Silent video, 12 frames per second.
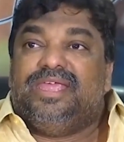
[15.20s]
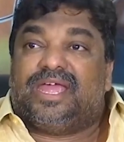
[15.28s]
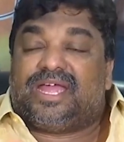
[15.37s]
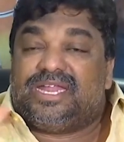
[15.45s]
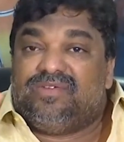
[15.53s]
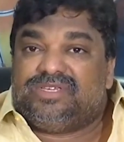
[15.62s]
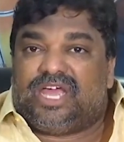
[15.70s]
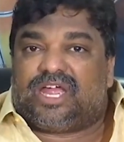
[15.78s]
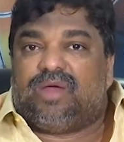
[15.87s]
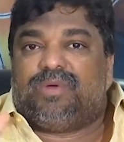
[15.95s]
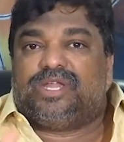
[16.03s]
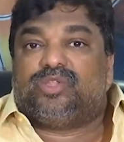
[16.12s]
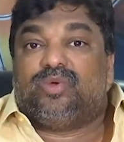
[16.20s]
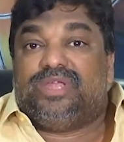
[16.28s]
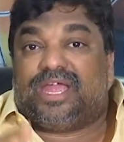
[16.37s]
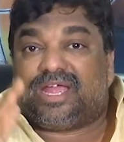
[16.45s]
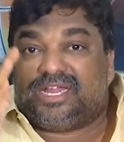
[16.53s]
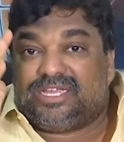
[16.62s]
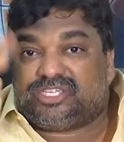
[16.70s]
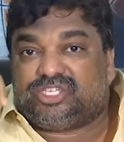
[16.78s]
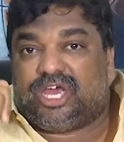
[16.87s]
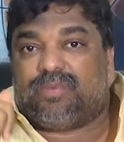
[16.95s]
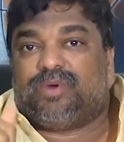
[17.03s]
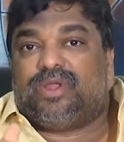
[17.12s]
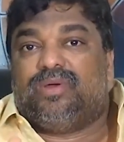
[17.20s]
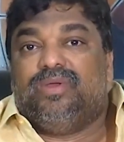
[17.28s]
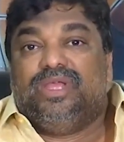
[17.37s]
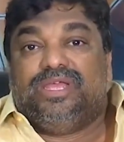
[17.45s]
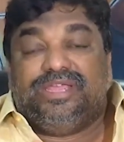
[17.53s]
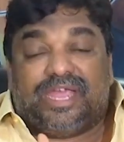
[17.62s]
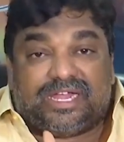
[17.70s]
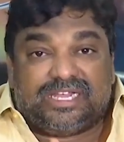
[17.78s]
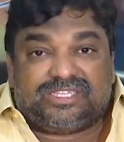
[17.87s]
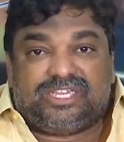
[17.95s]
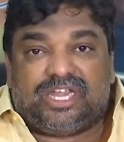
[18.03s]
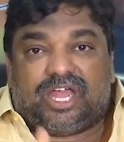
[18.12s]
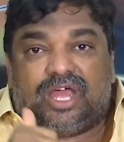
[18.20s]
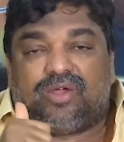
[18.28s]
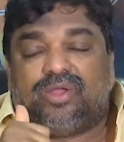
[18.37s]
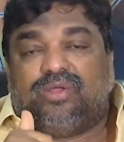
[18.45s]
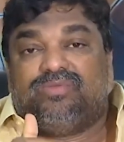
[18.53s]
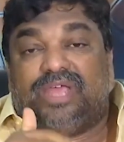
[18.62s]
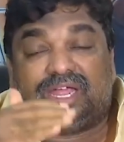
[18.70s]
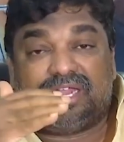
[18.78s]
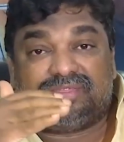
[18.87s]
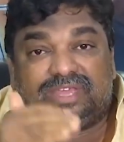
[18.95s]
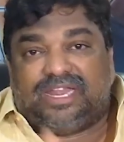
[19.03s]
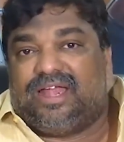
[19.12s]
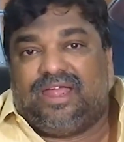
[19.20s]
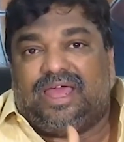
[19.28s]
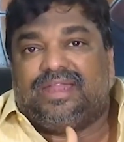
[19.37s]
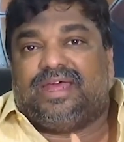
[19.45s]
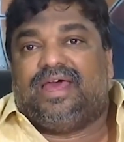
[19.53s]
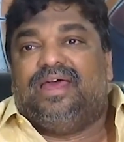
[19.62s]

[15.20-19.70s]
ఎక్కడ విశాఖపట్నం ఎక్కడ ఇచ్చాపురం ఎక్కడ శ్రీకాకుళం ఎక్కడ తెలంగాణ